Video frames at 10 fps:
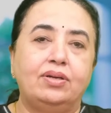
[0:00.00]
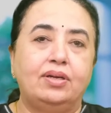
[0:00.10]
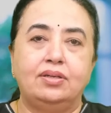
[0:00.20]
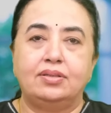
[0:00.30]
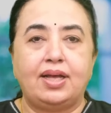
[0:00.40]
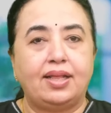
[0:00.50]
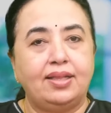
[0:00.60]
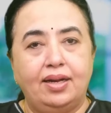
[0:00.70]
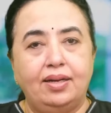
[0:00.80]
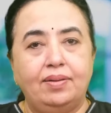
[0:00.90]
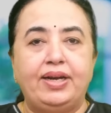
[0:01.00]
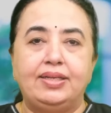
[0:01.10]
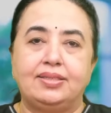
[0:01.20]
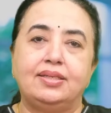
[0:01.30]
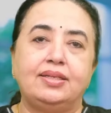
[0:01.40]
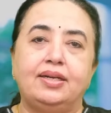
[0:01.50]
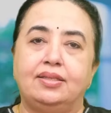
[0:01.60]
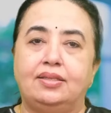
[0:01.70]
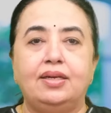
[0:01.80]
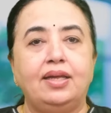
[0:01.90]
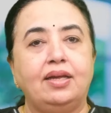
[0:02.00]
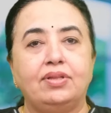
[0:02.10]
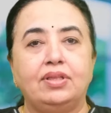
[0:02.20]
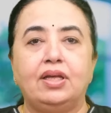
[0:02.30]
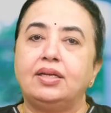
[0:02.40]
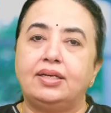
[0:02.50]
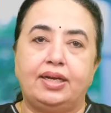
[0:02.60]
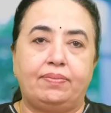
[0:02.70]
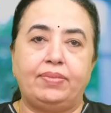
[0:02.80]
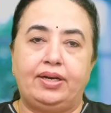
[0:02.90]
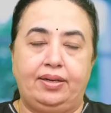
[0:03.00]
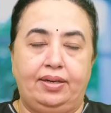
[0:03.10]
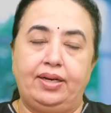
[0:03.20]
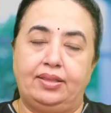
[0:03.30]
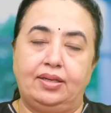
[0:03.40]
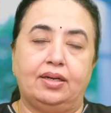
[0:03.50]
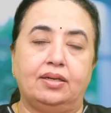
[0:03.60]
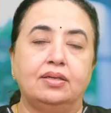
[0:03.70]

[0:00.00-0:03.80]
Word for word: சாதாரண மெடிசன் எடுத்து நீங்க வந்து அந்த ட்ரீட்மெண்ட் எடுத்துக்கலாம்